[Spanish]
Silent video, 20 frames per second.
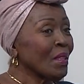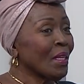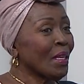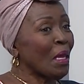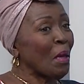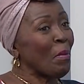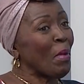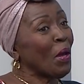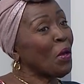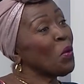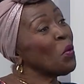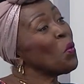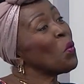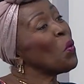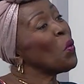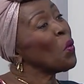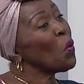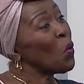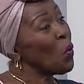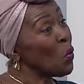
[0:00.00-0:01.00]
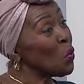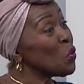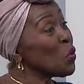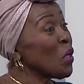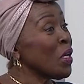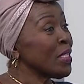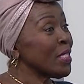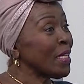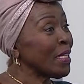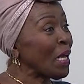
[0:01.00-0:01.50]
que más que un concurso
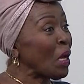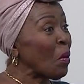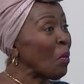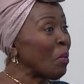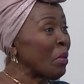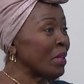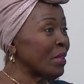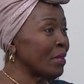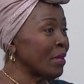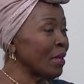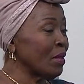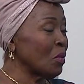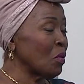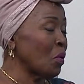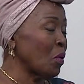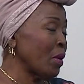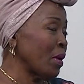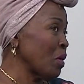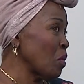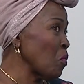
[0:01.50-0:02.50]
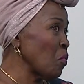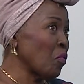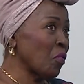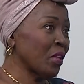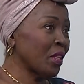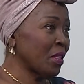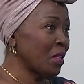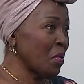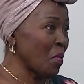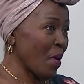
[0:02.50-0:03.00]
ya se está convirtiendo en un
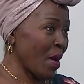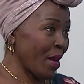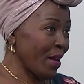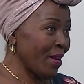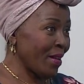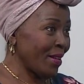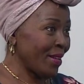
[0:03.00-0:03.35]
festival.